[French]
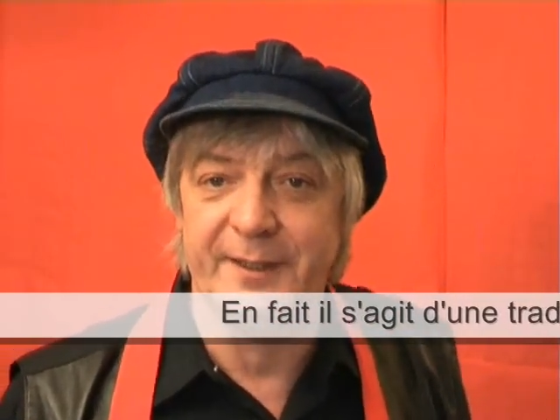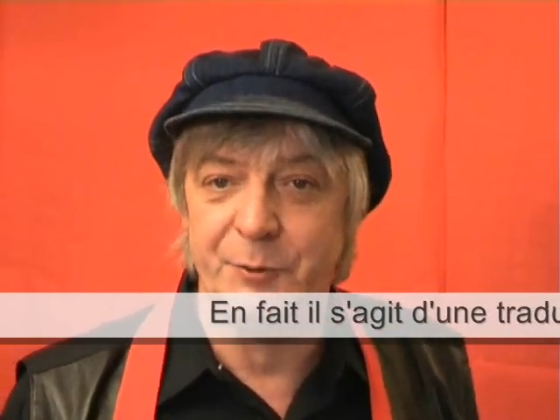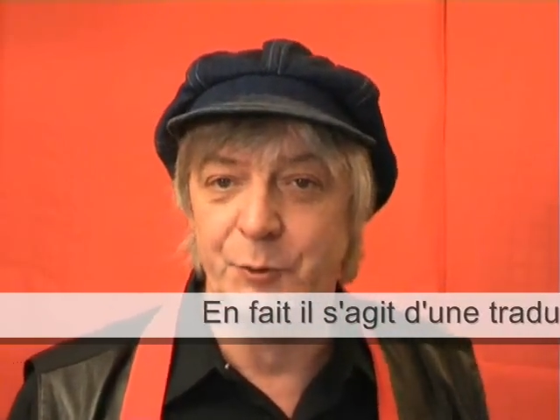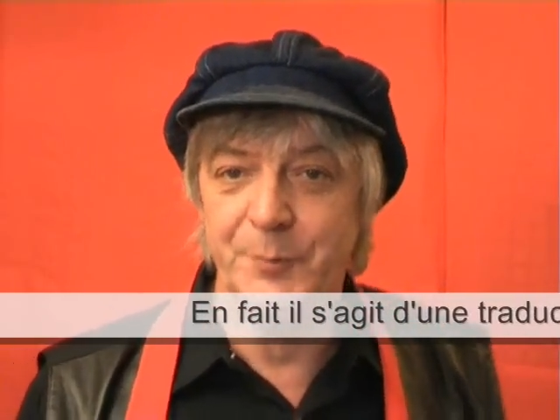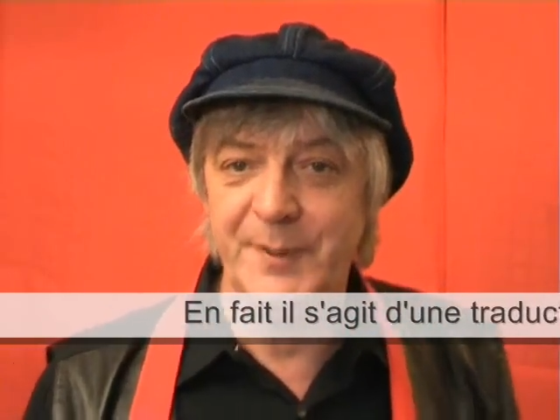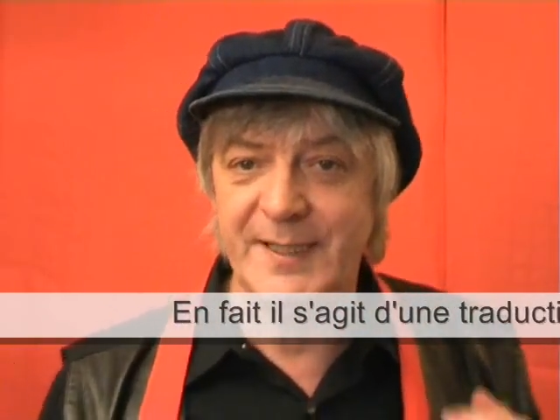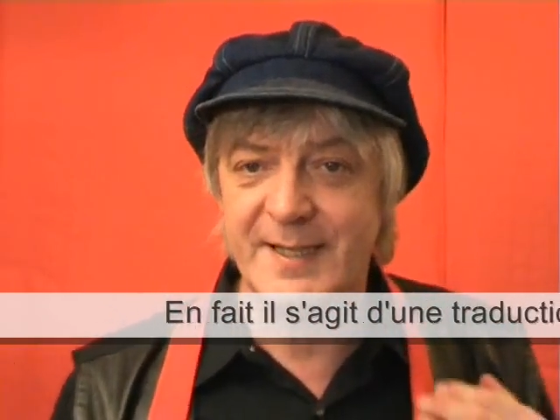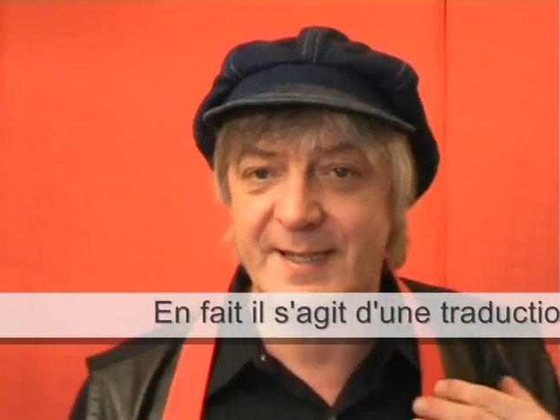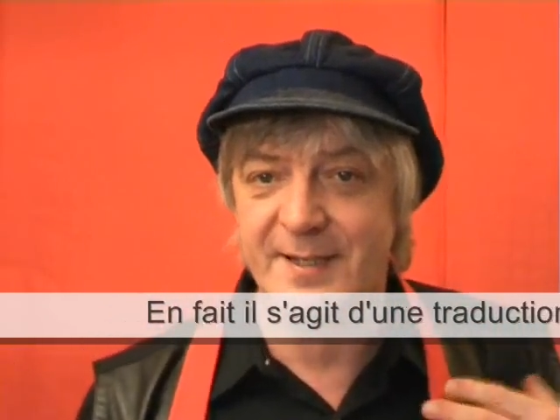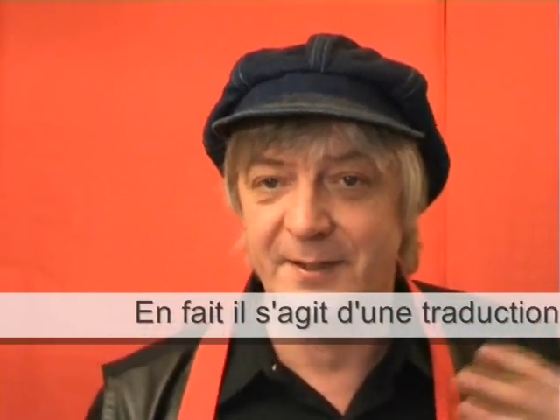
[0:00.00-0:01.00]
de le
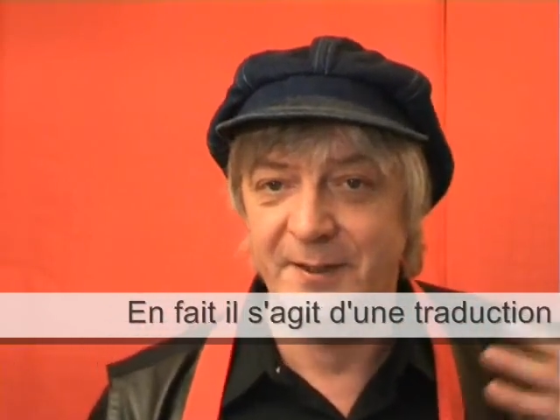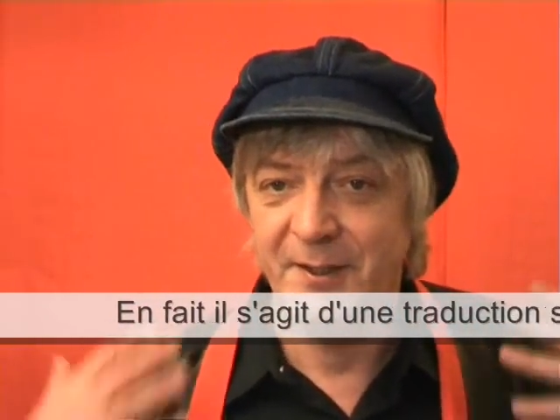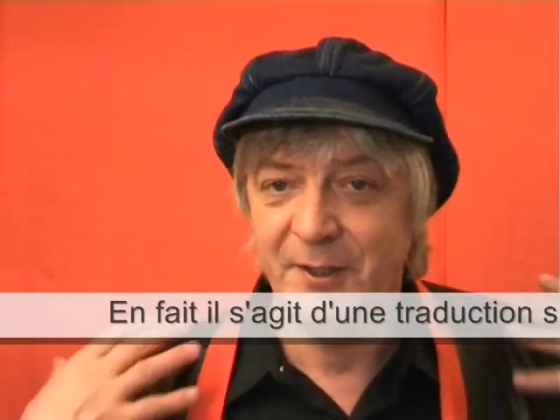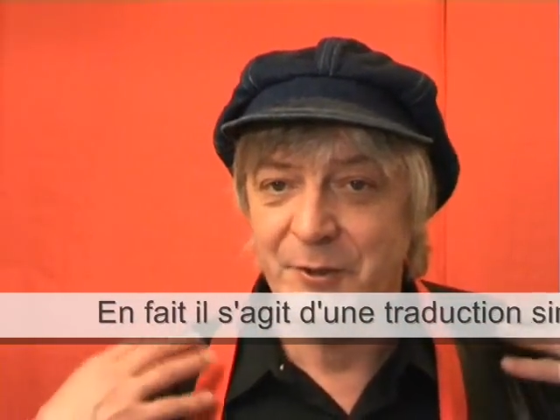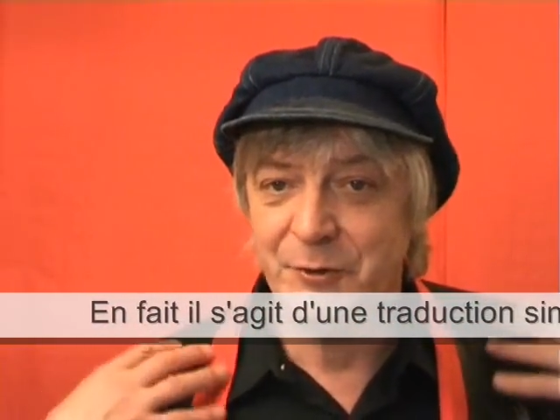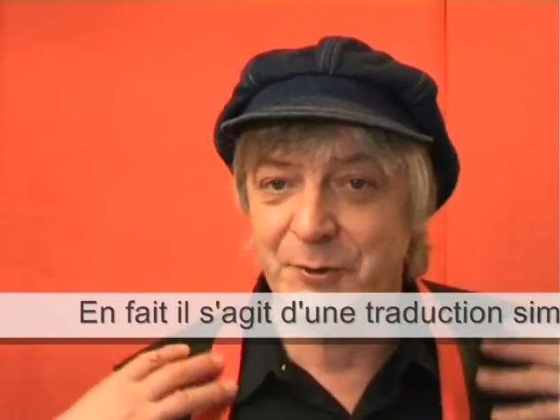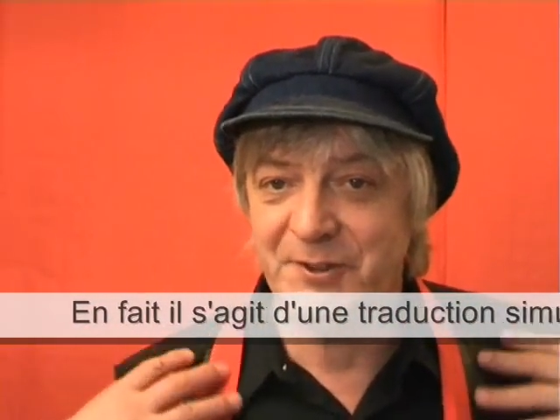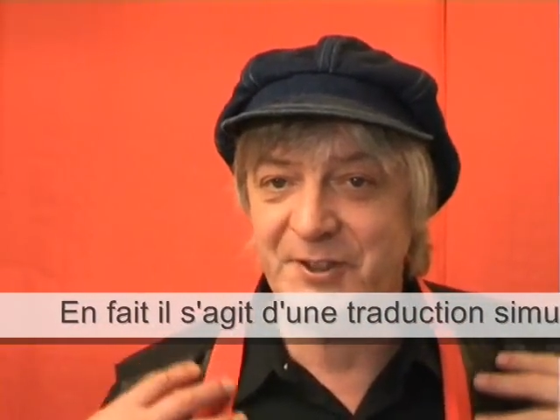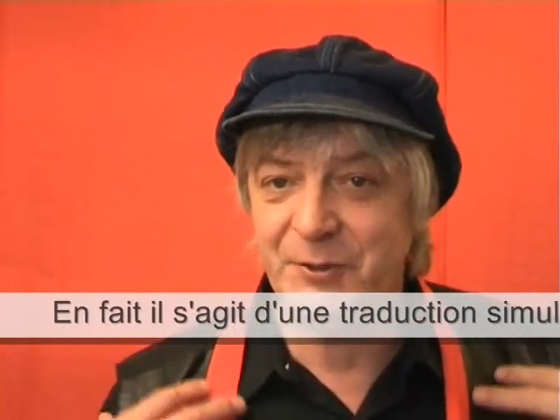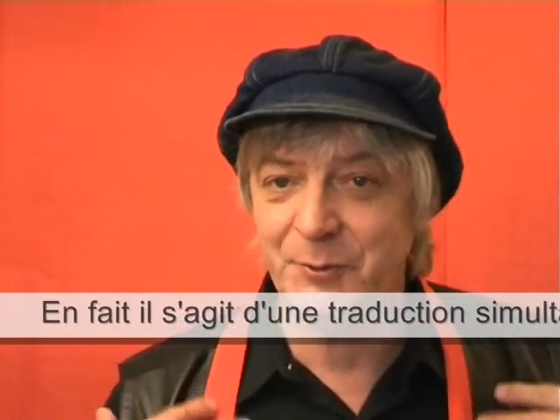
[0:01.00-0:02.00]
louper.
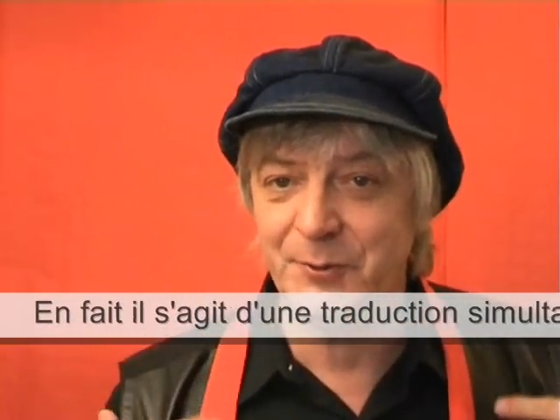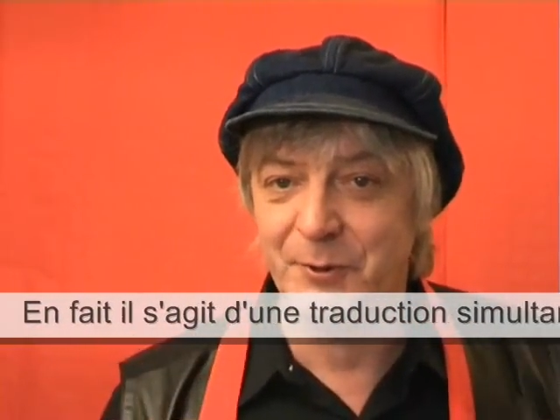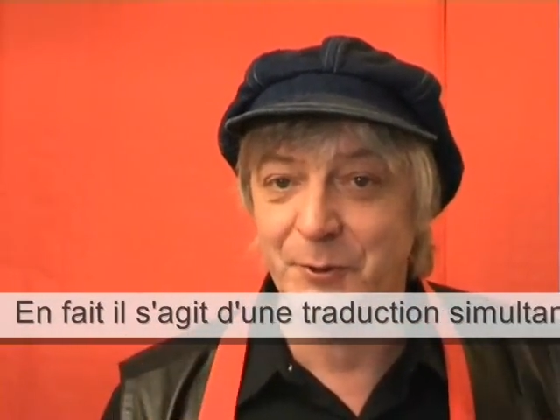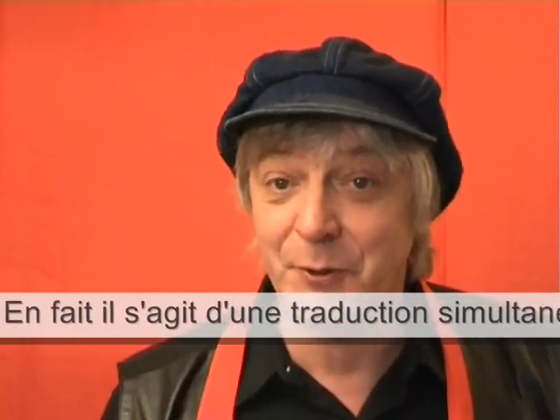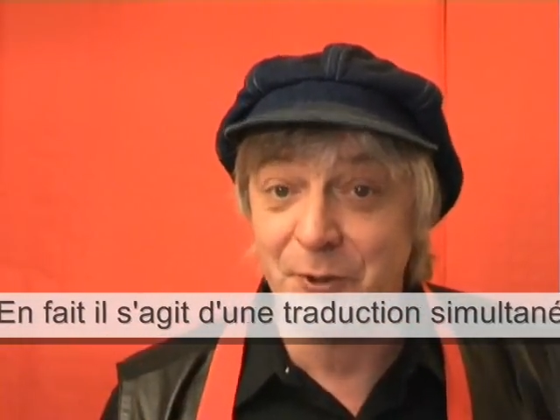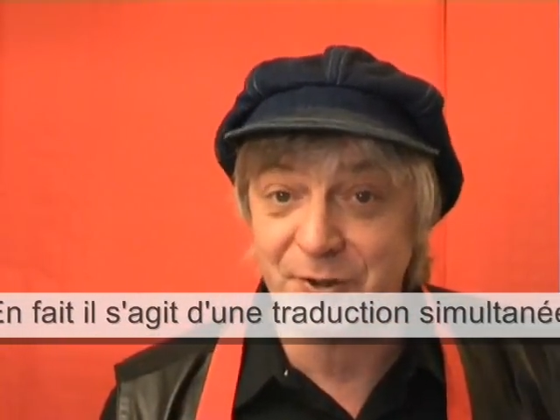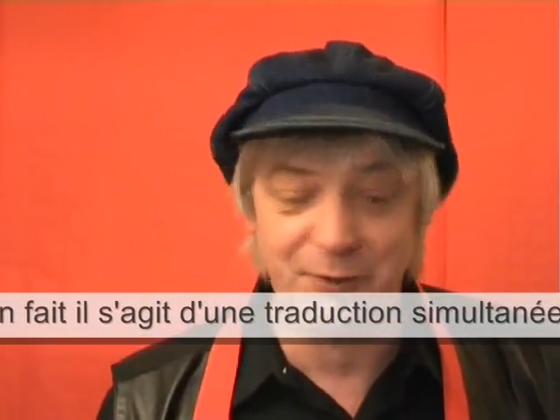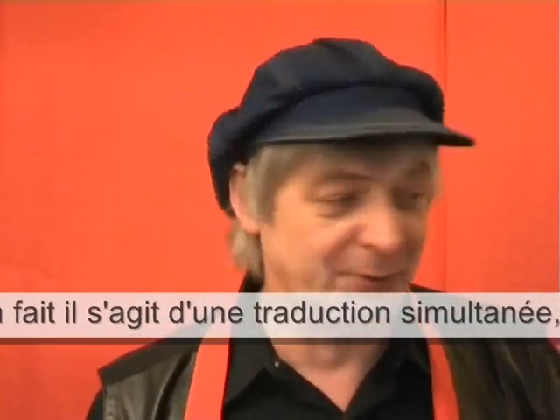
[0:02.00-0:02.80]
Mais avec